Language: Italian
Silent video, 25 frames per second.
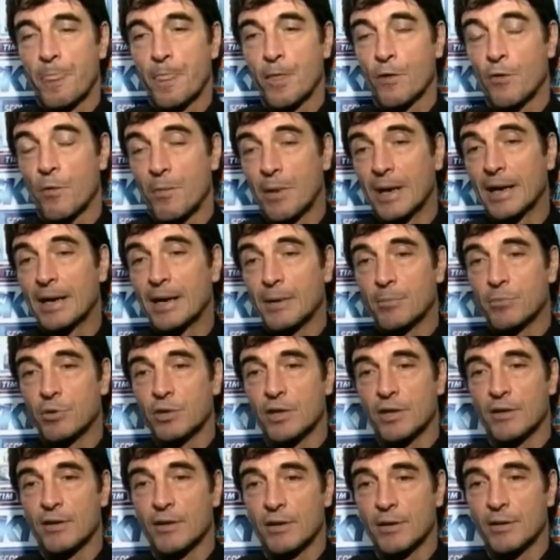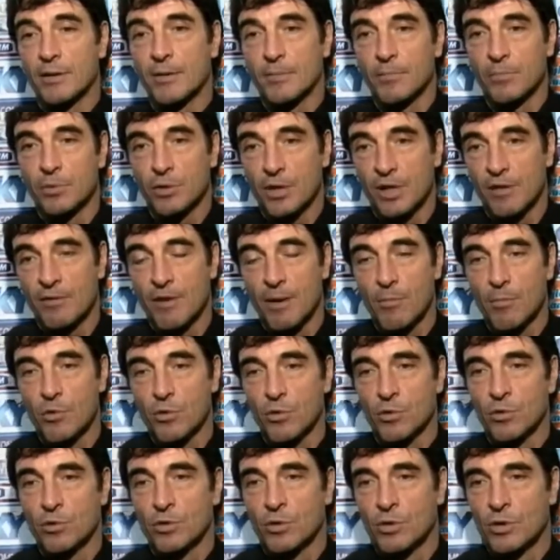dove magari pote,
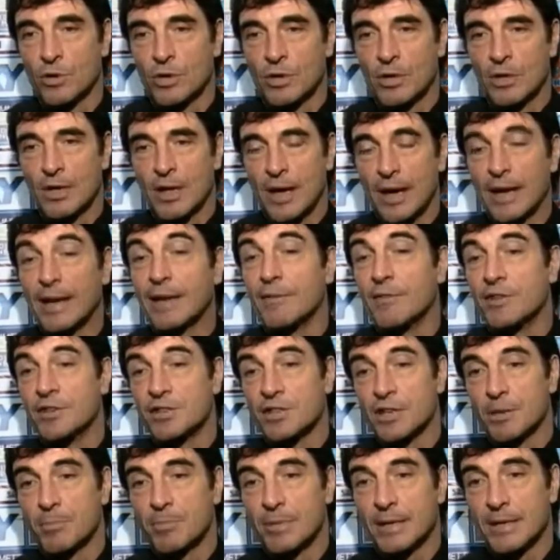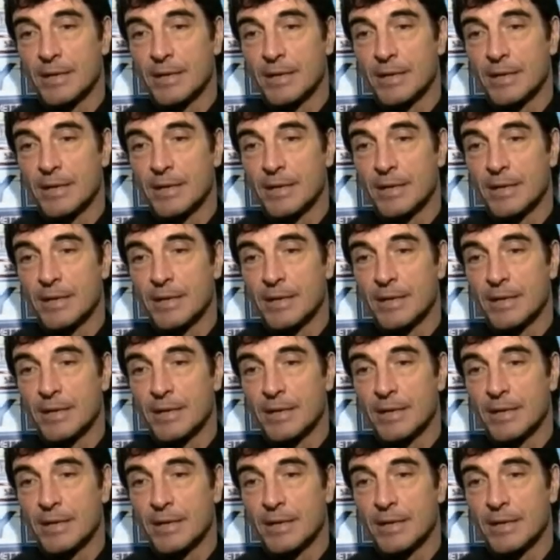potevamo anche vincere la